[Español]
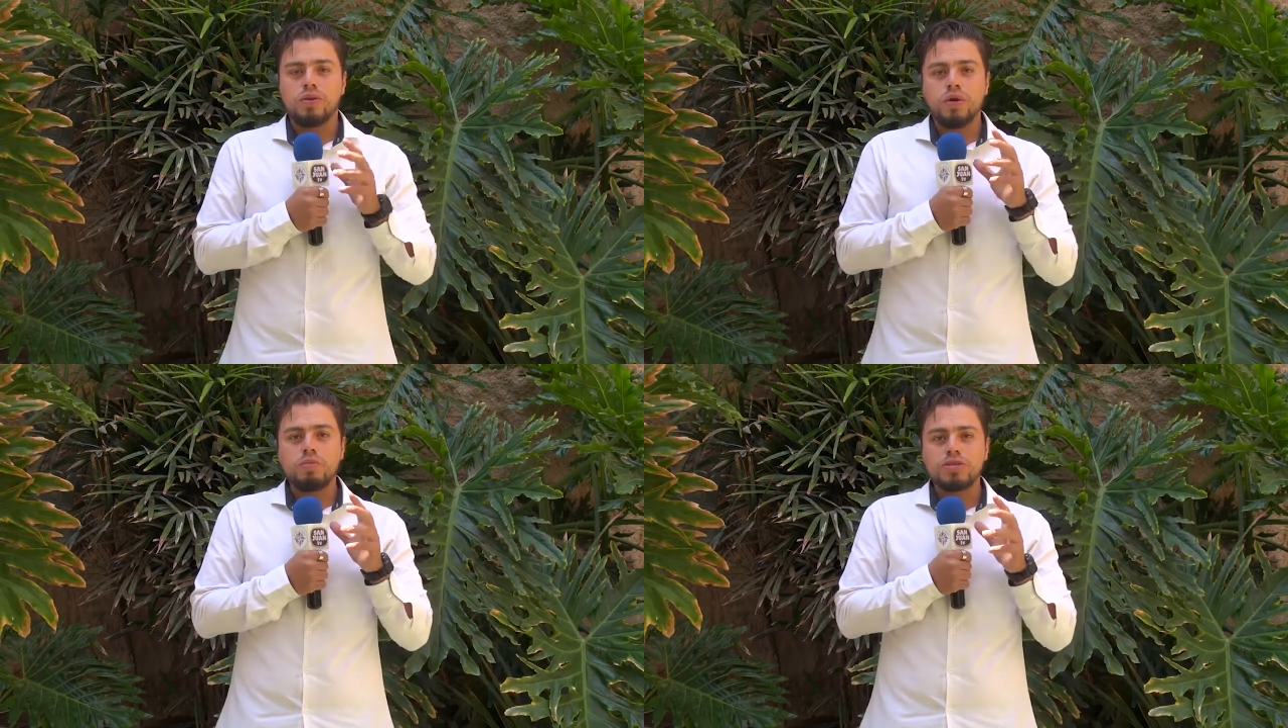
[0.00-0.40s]

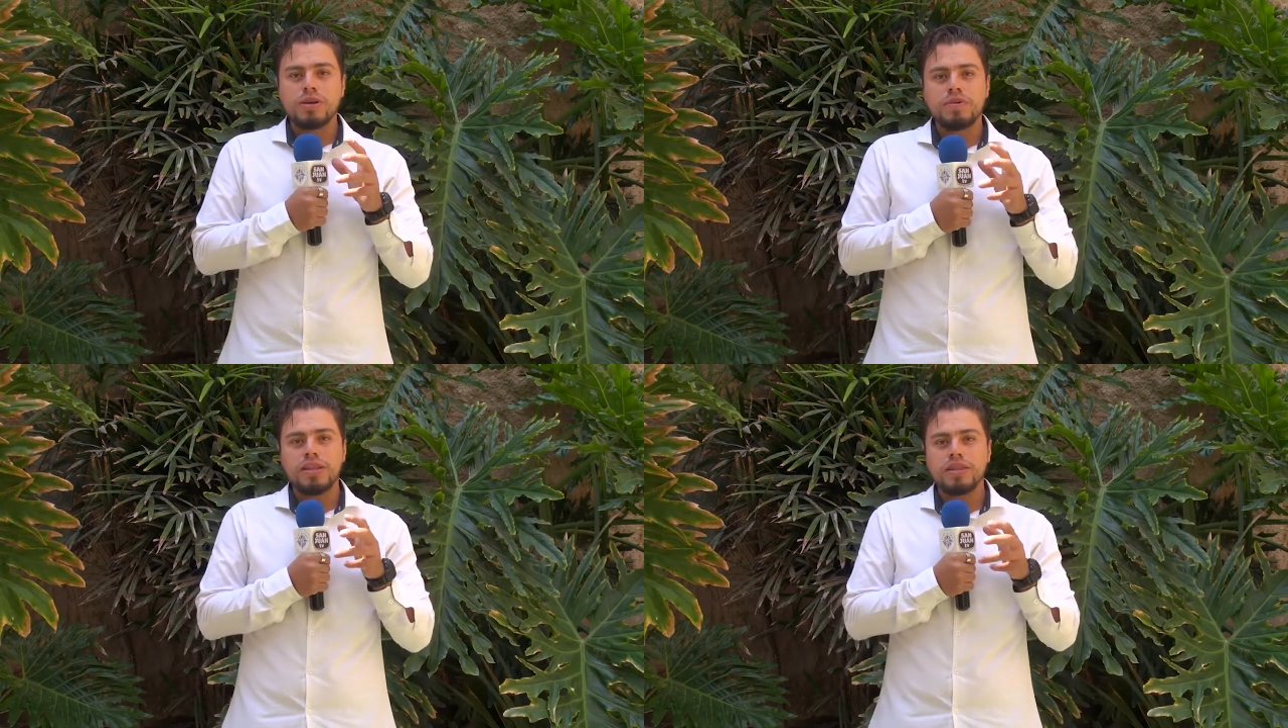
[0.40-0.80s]
cómo
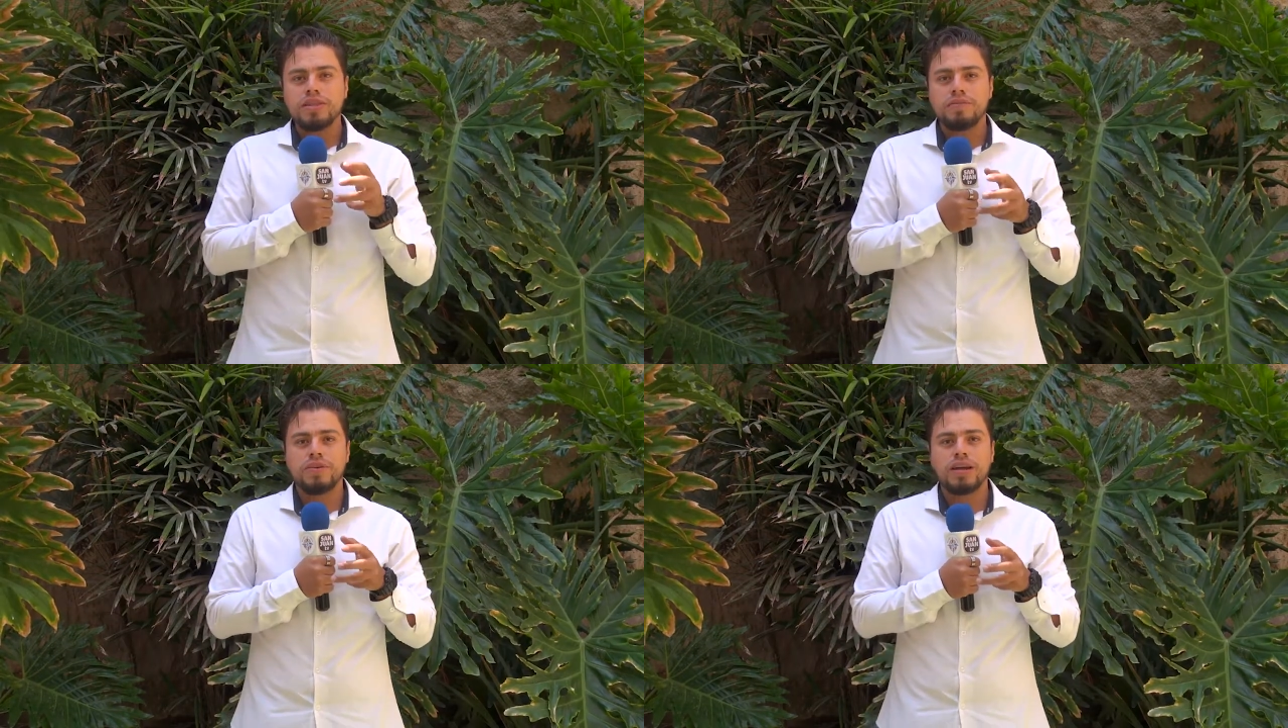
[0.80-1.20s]
saber
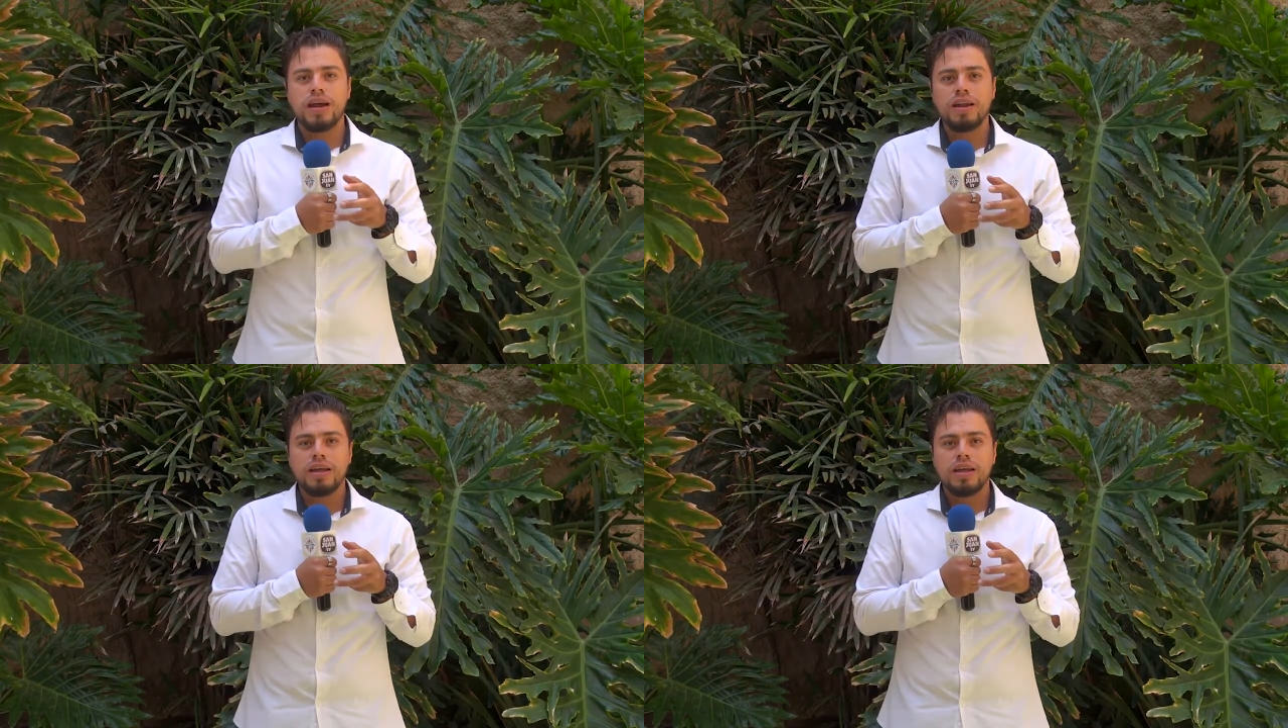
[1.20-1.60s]

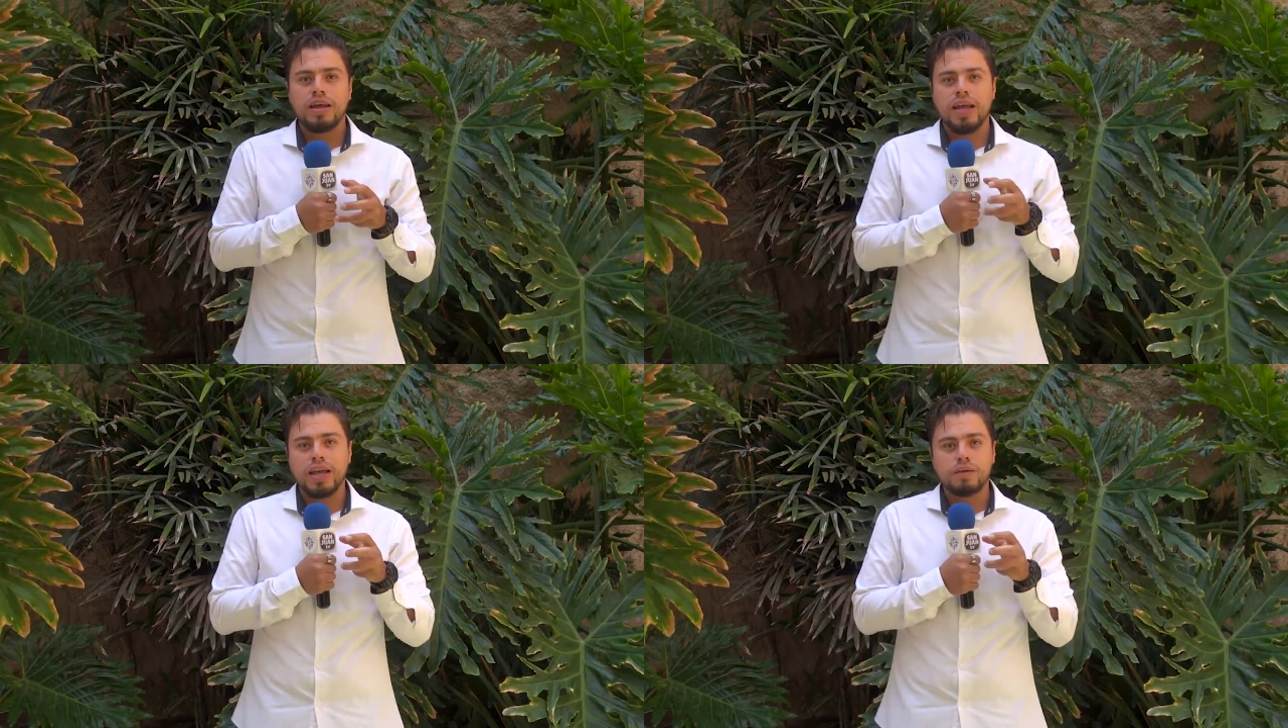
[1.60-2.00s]
identificar
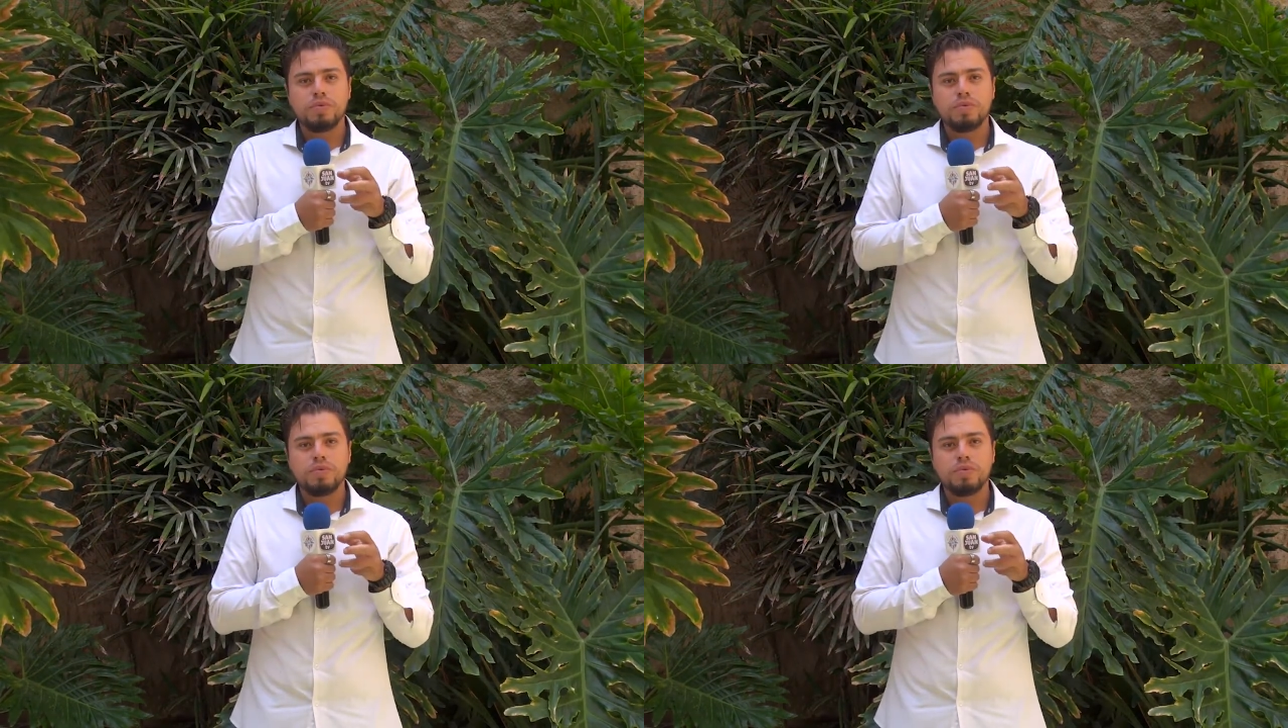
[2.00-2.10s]
en qué